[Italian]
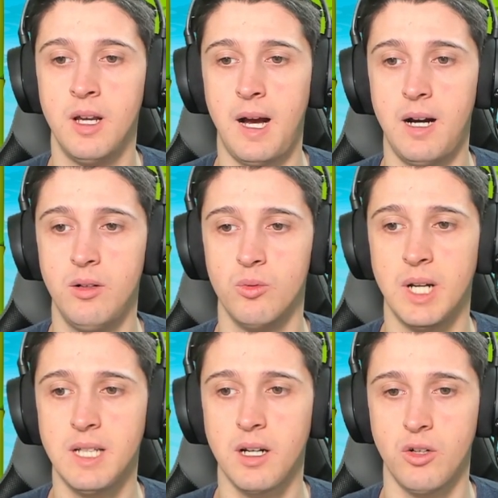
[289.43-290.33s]
Ah,
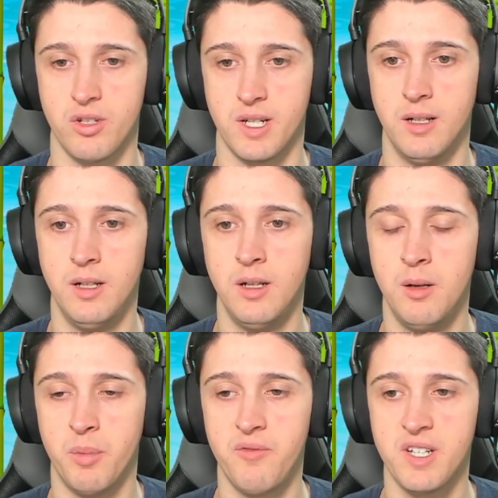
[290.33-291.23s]
un'altra cosa.
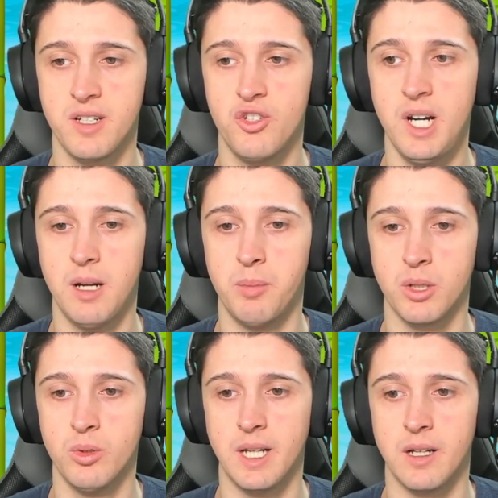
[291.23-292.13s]
Per festeggiare
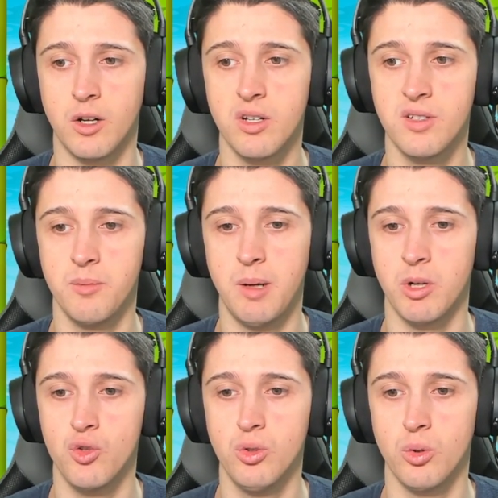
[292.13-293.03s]
l'apertura del negozio abbiamo
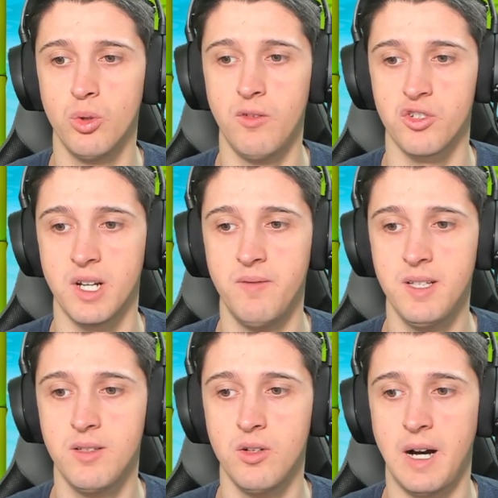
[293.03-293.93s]
aggiunto un nuovo
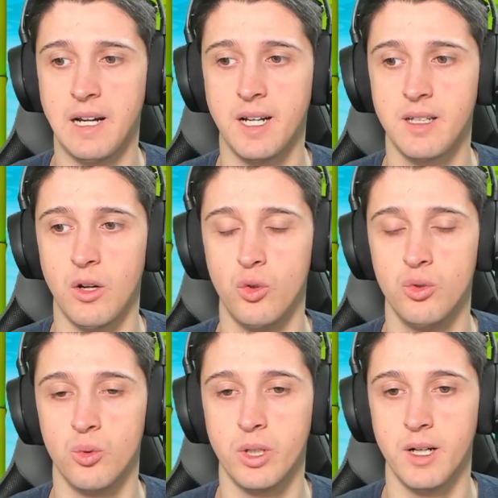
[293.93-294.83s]
servizio al catalogo
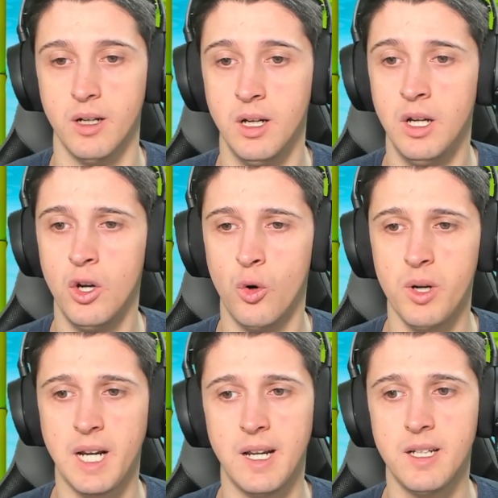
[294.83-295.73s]
Nook. Ora
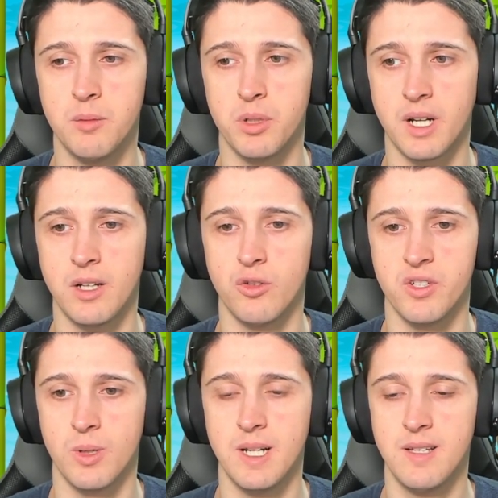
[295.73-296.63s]
i clienti potranno
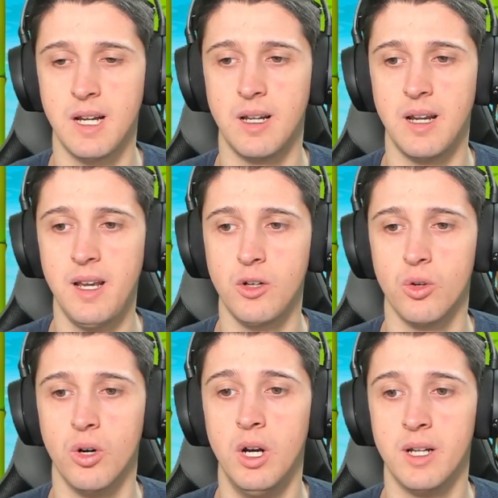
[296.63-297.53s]
visualizzare
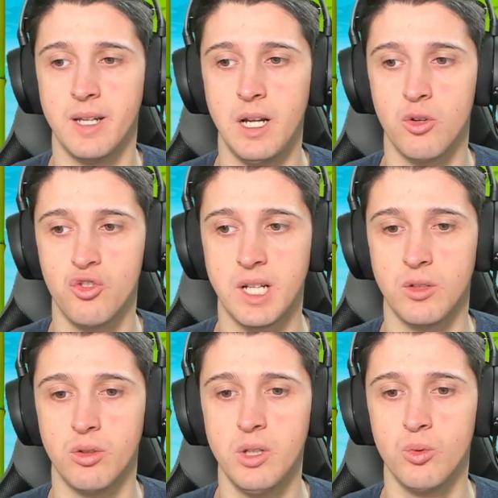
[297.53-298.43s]
l'elenco degli oggetti
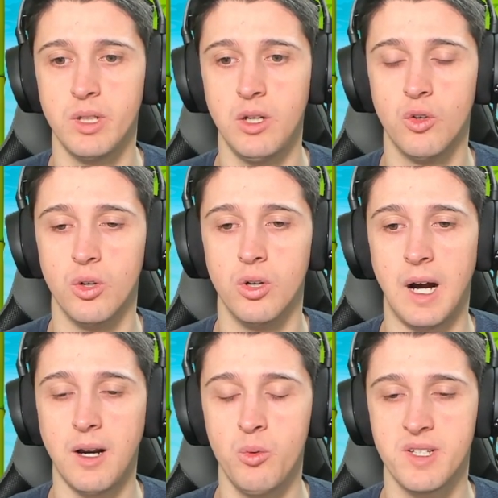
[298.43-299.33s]
ottenuti o
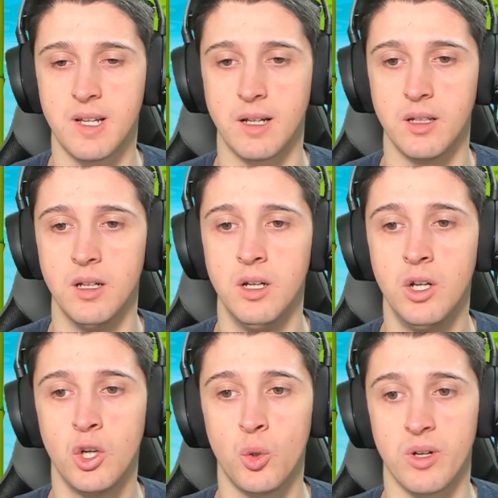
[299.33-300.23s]
acquistati
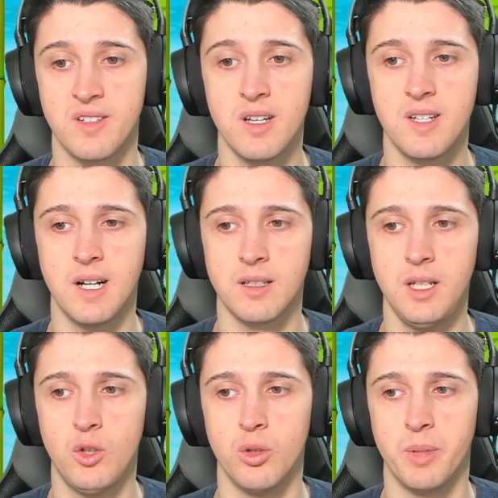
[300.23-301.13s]
Qualsiasi
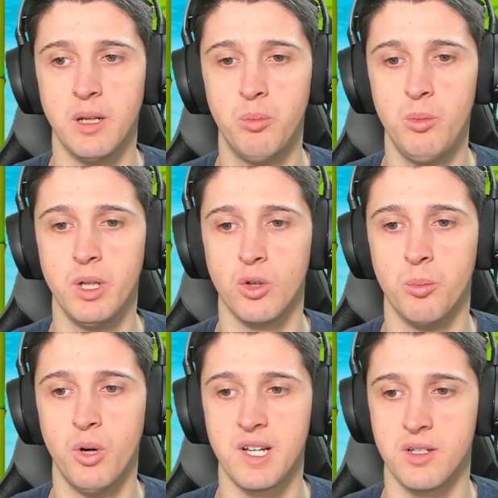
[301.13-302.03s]
articolo per il pubblico
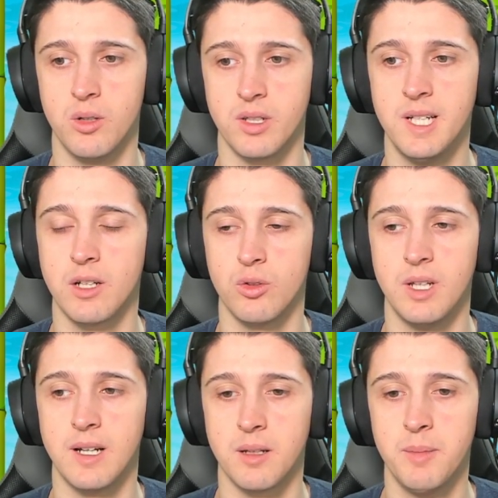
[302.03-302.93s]
può essere ordinato
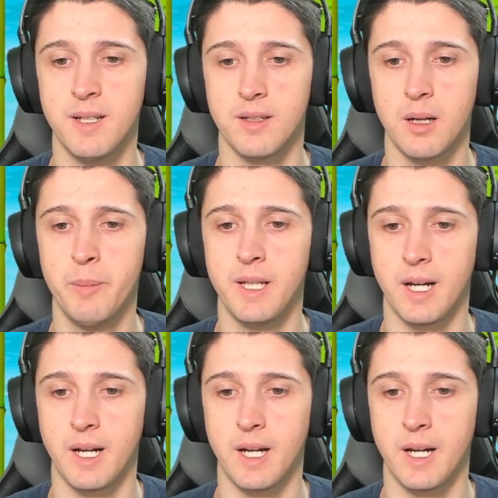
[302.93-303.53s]
direttamente tramite